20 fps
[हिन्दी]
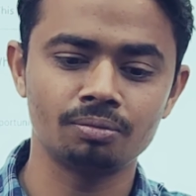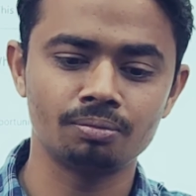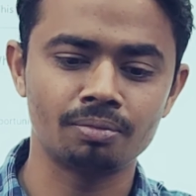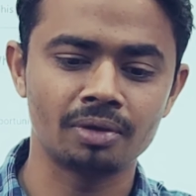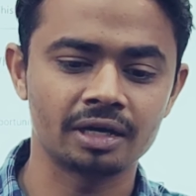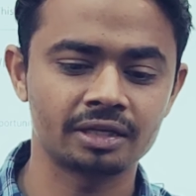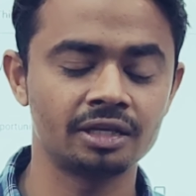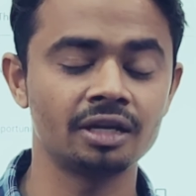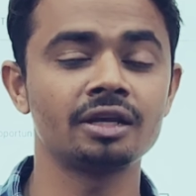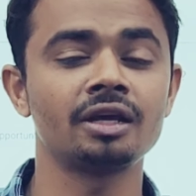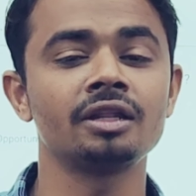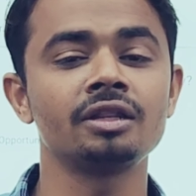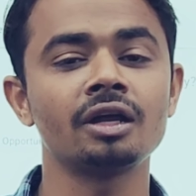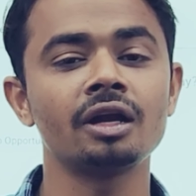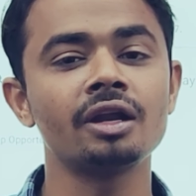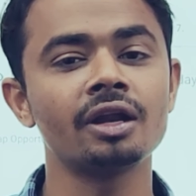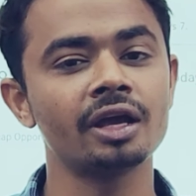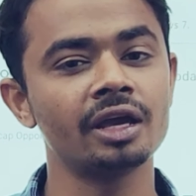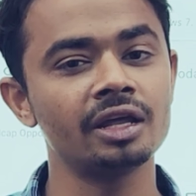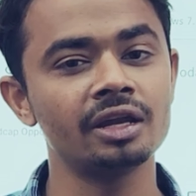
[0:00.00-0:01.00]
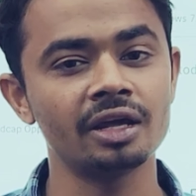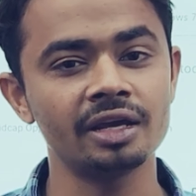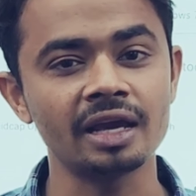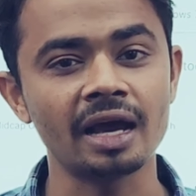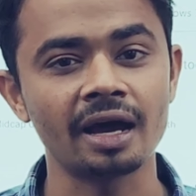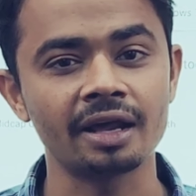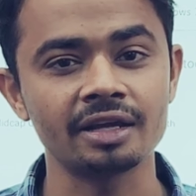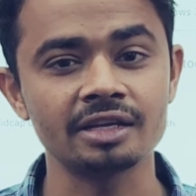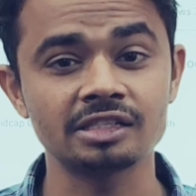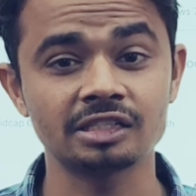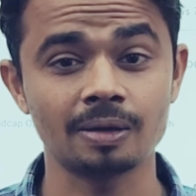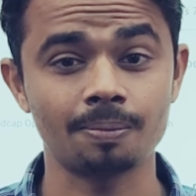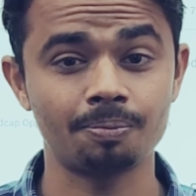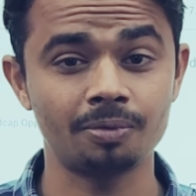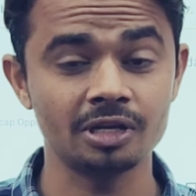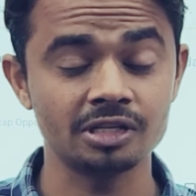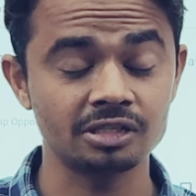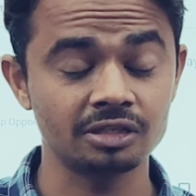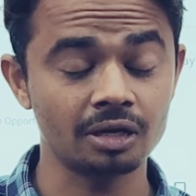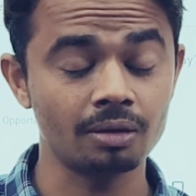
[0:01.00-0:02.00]
मार्केट के अंदर नए नए आ रहे हैं
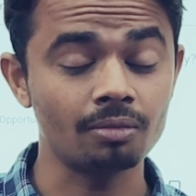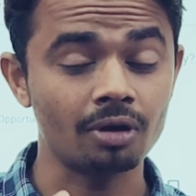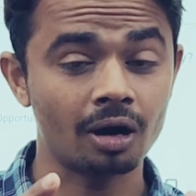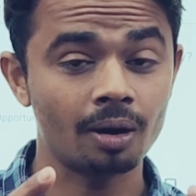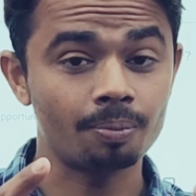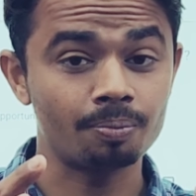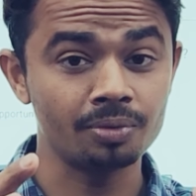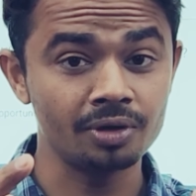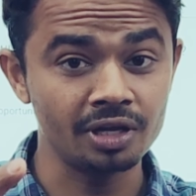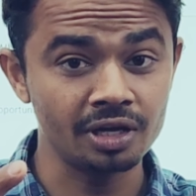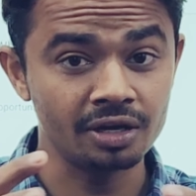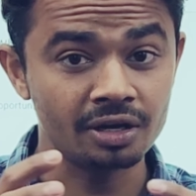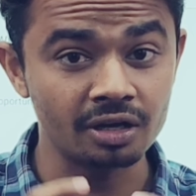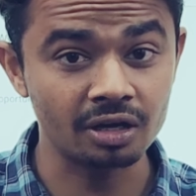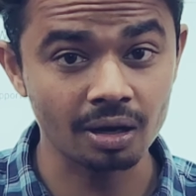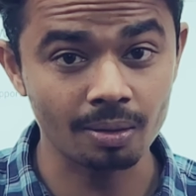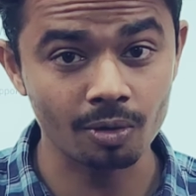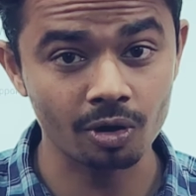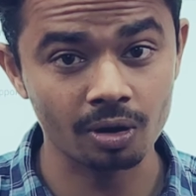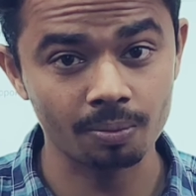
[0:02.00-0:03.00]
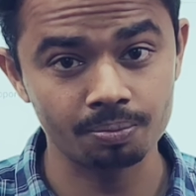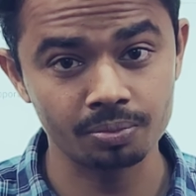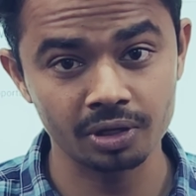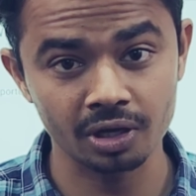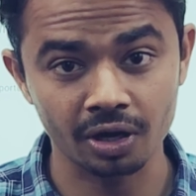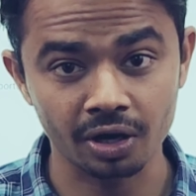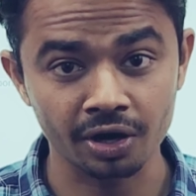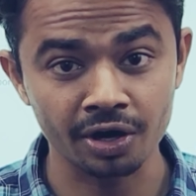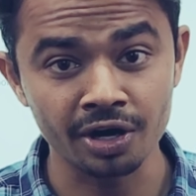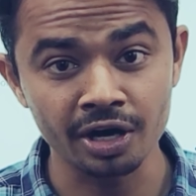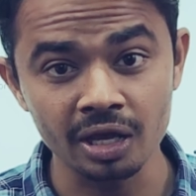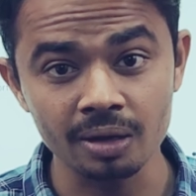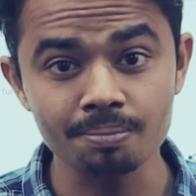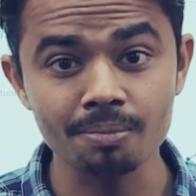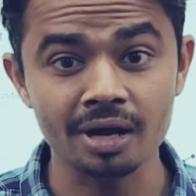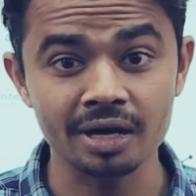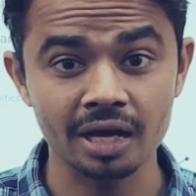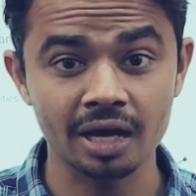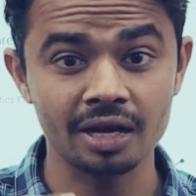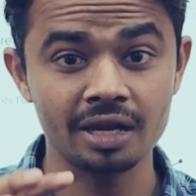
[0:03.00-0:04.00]
सबके सब अपनी इनकम और अपनी अर्निंग
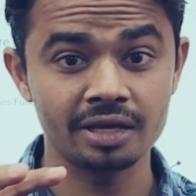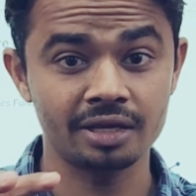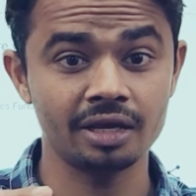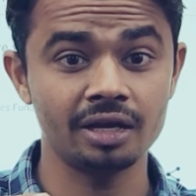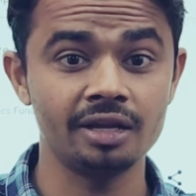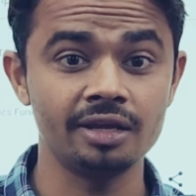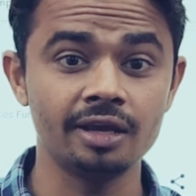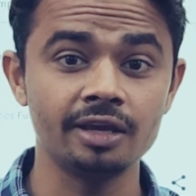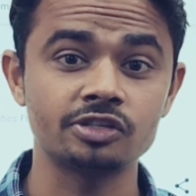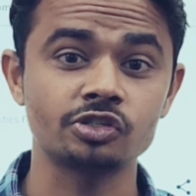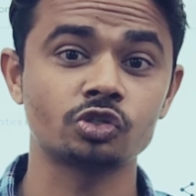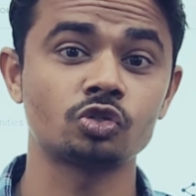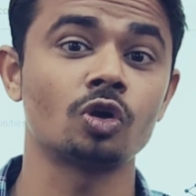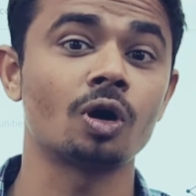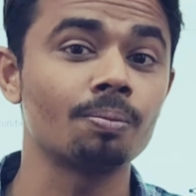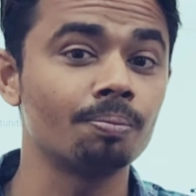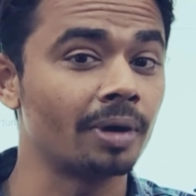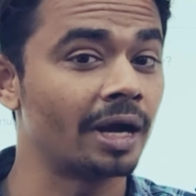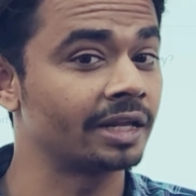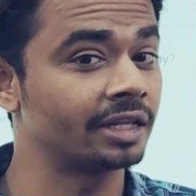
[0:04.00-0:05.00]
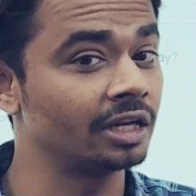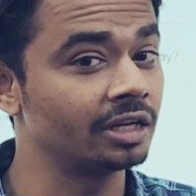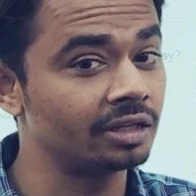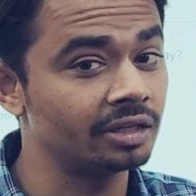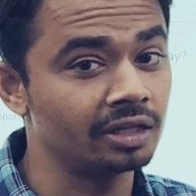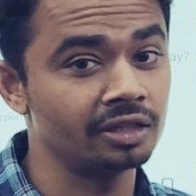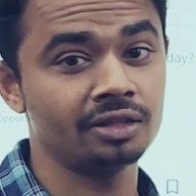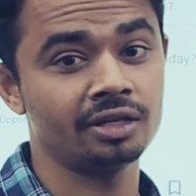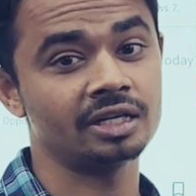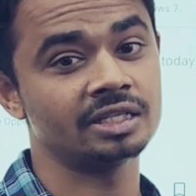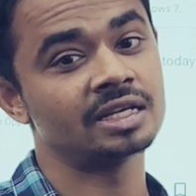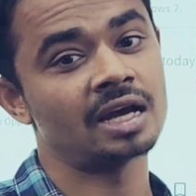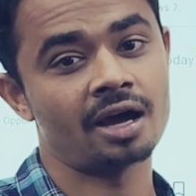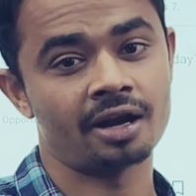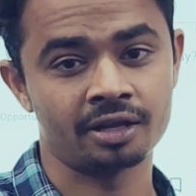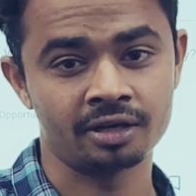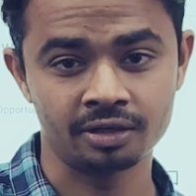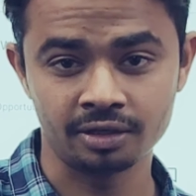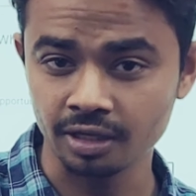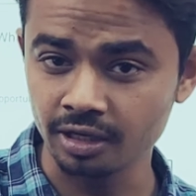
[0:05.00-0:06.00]
बनाने के लिए स्टॉक मार्केट के अंदर जा
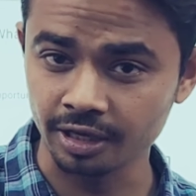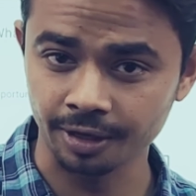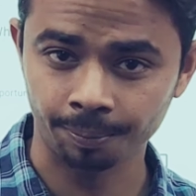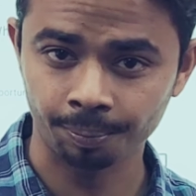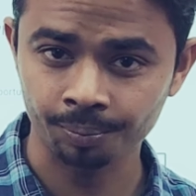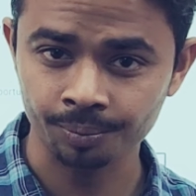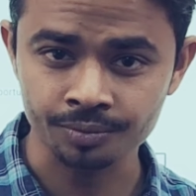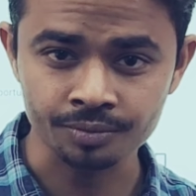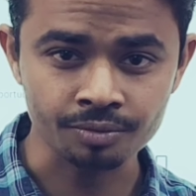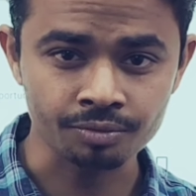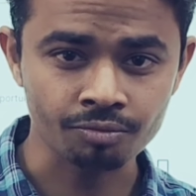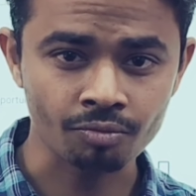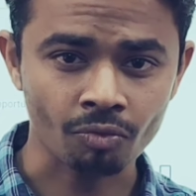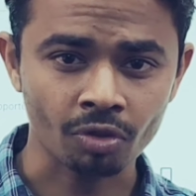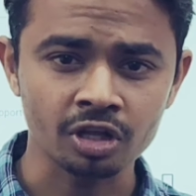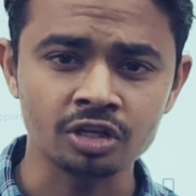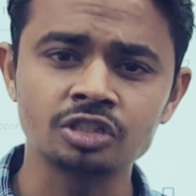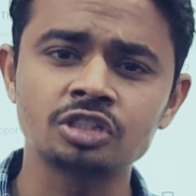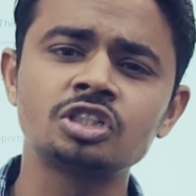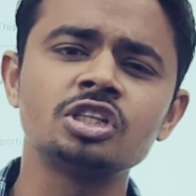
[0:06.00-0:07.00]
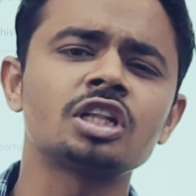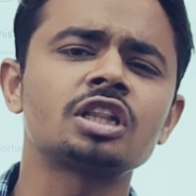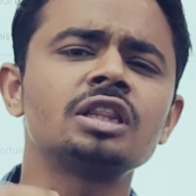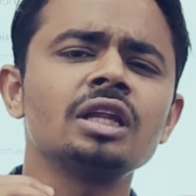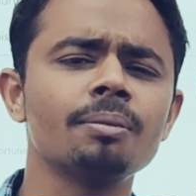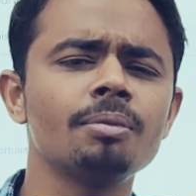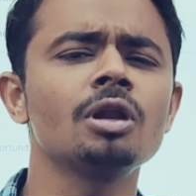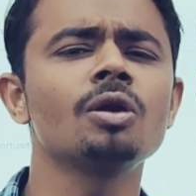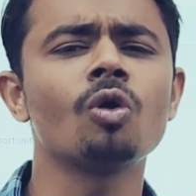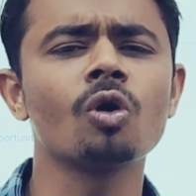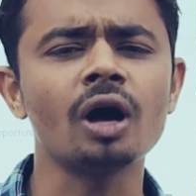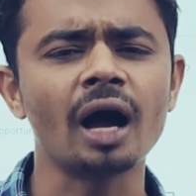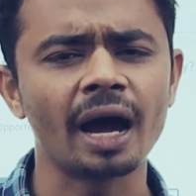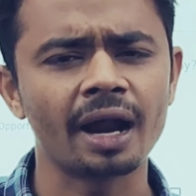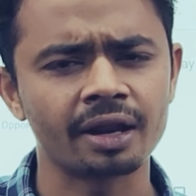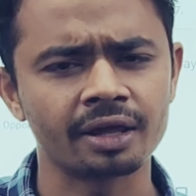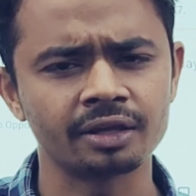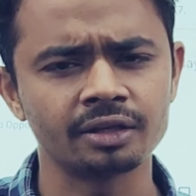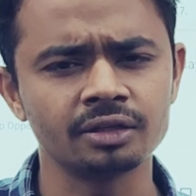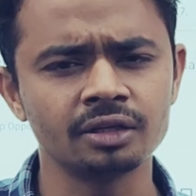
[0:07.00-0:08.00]
रहे हैं ठीक है जितने भी लोग आ
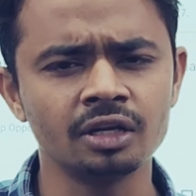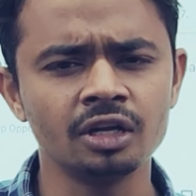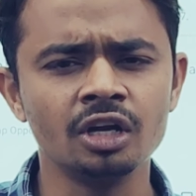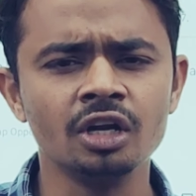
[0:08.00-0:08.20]
रहे हैं